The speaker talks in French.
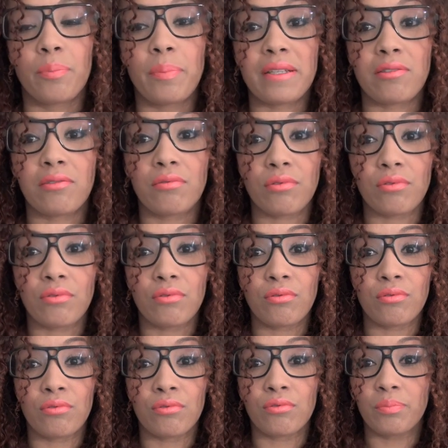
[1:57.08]
parce
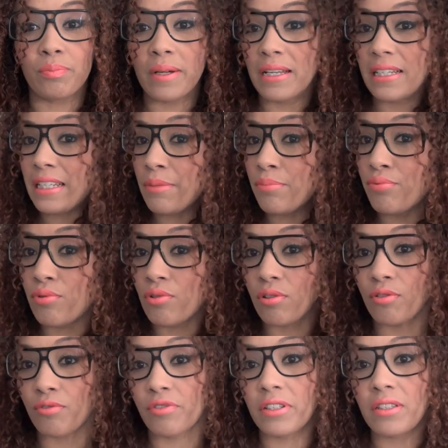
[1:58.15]
que bah, les
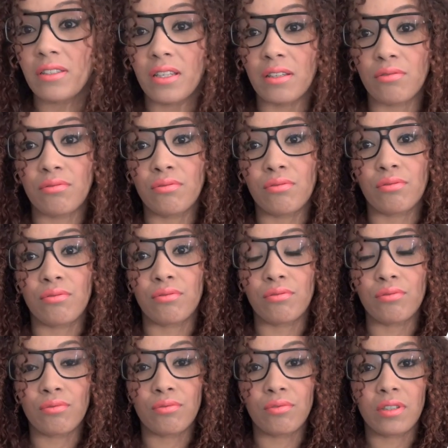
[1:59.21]
boucles en fait, ça
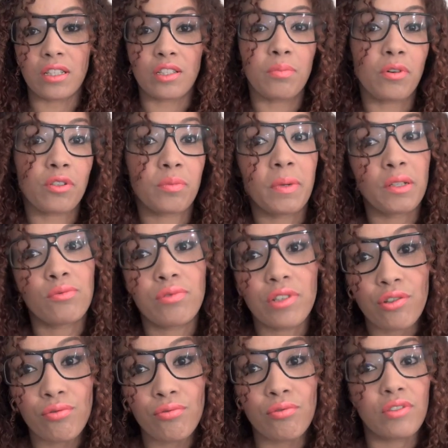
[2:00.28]
se, ça se brosse pas tous
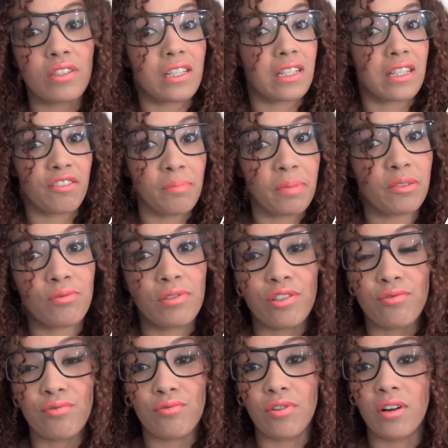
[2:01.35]
les jours, ça se lave pas tous
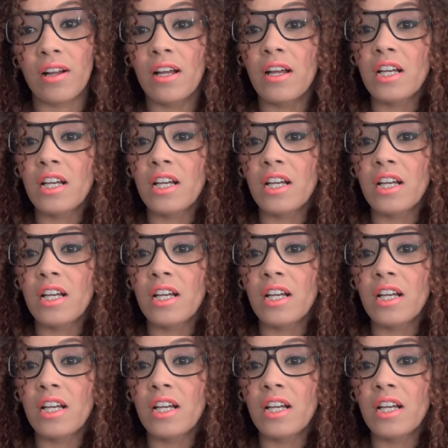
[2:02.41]
les jours.